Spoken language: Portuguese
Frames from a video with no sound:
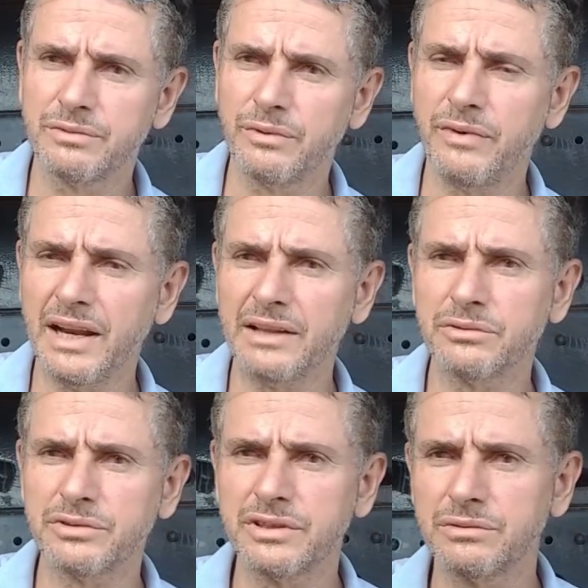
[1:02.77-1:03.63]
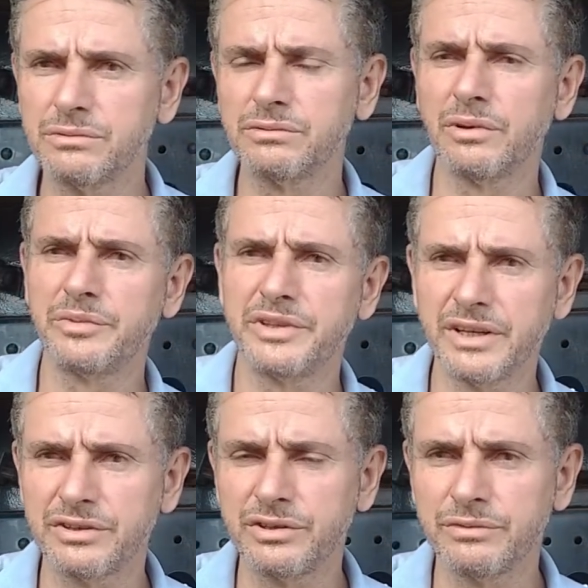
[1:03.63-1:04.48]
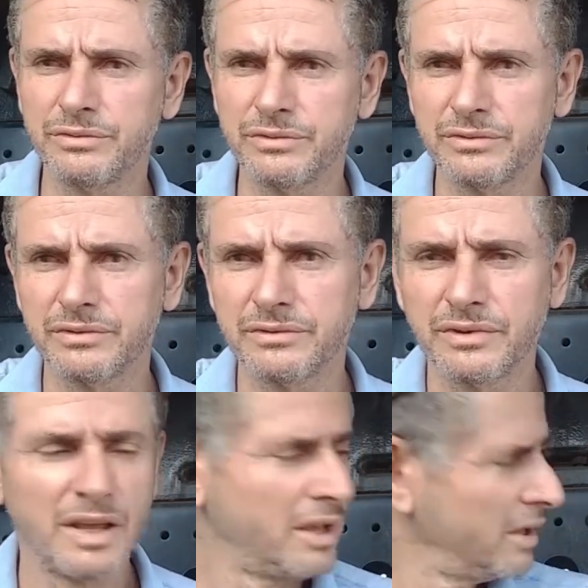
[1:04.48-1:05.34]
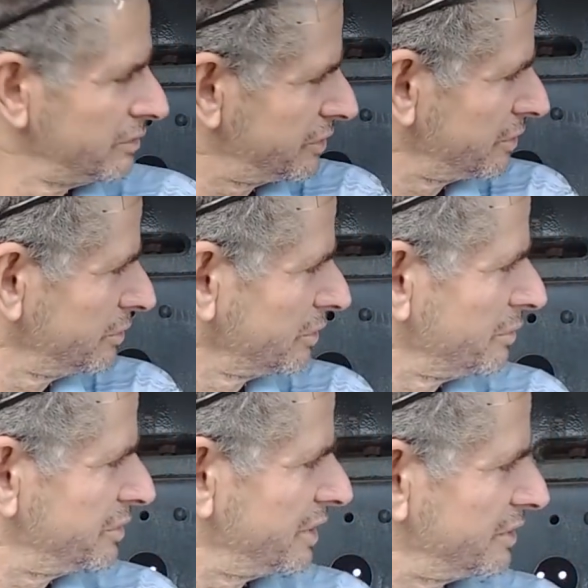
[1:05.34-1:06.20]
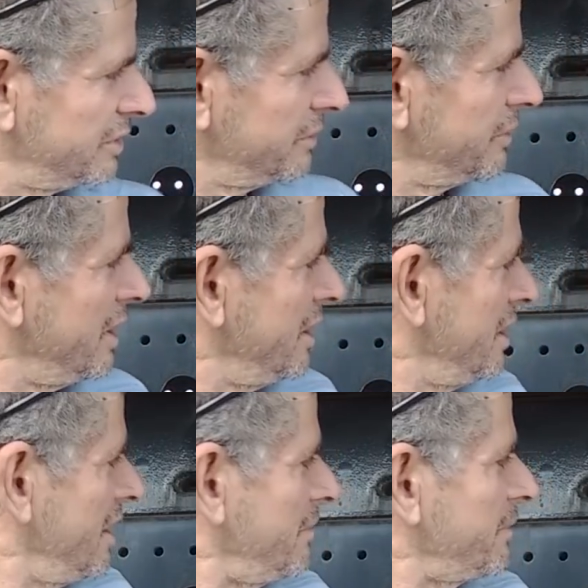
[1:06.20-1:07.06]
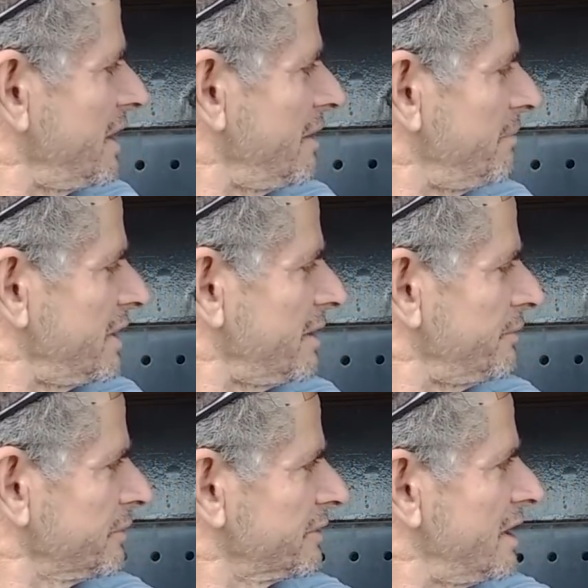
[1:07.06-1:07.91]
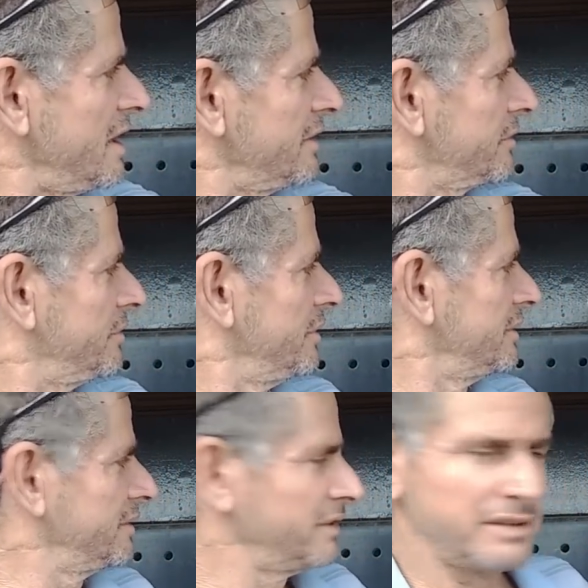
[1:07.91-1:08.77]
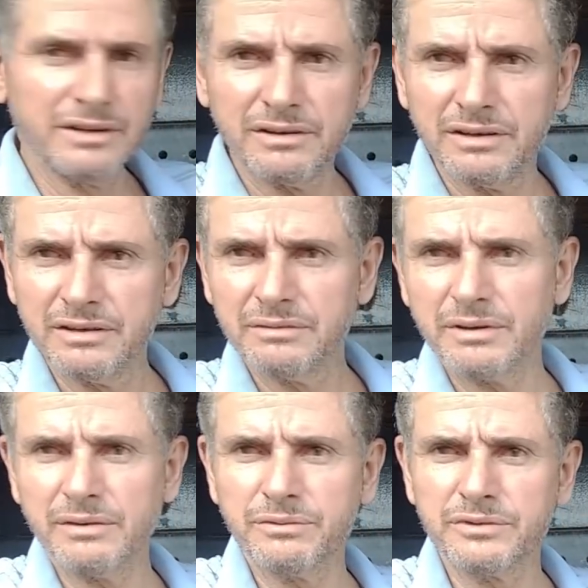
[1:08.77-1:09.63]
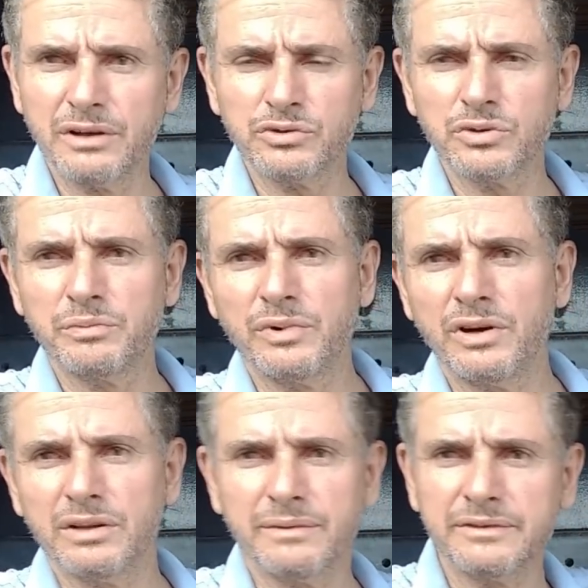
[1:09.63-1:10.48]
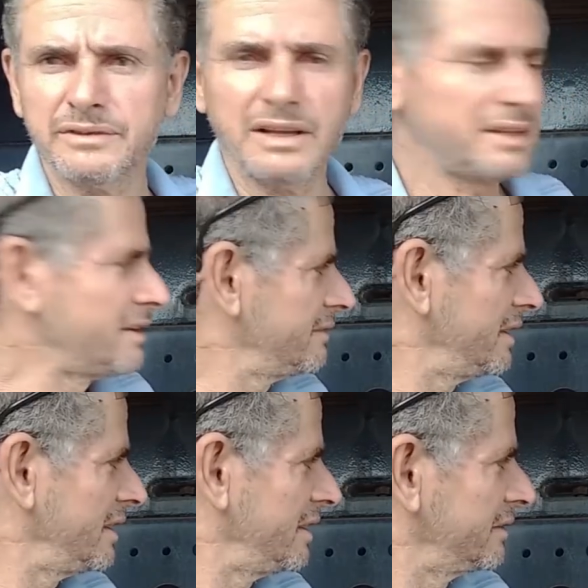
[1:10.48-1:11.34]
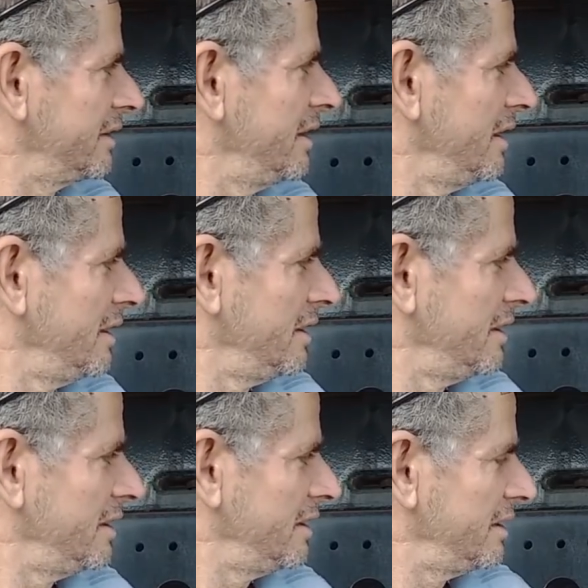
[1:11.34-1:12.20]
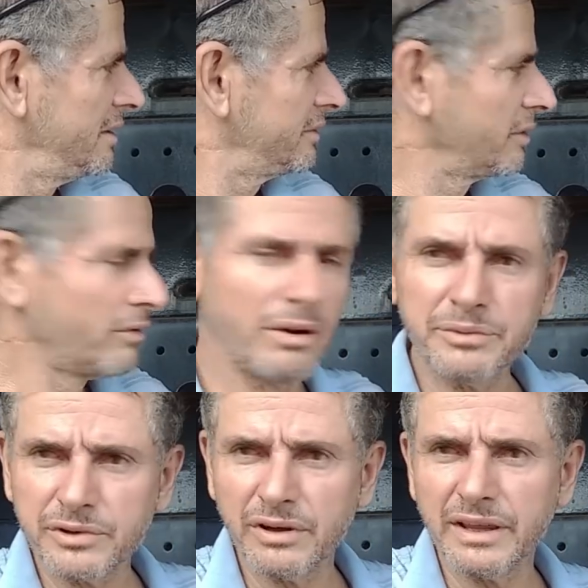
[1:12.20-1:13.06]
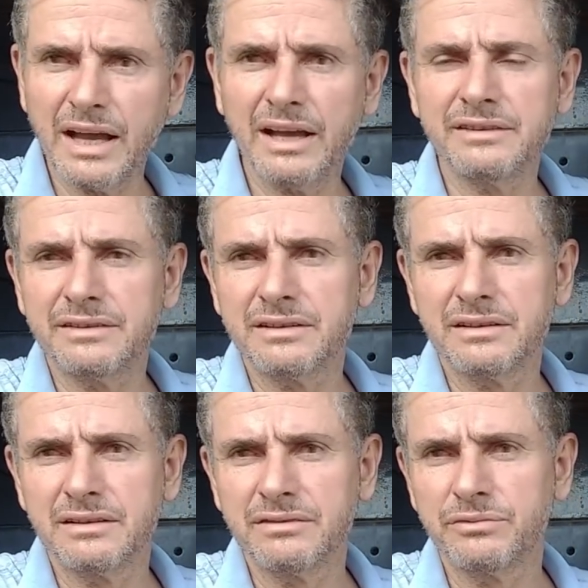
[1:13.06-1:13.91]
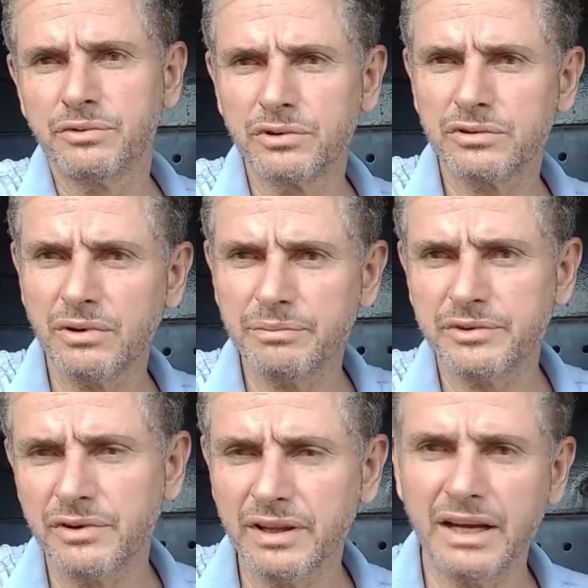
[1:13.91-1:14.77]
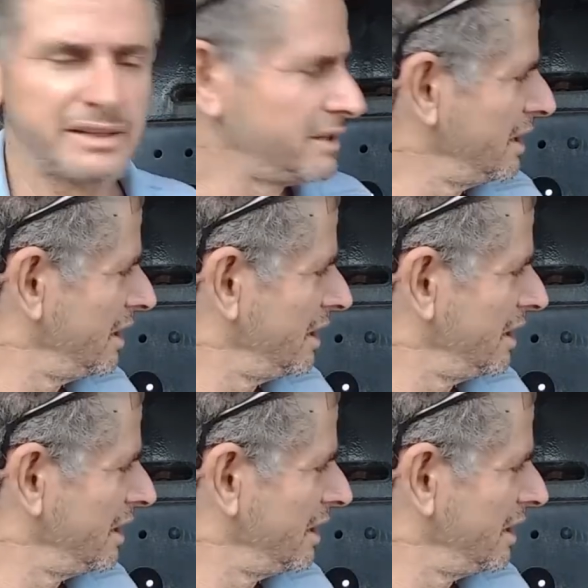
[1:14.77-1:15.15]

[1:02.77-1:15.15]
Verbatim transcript: Vou falar do segundo objetivo. O segundo objetivo é para parafusar as coisas, entendeu? Parafusar um suporte, parafusar uma travessa. É, são opcionais, furos opcionais.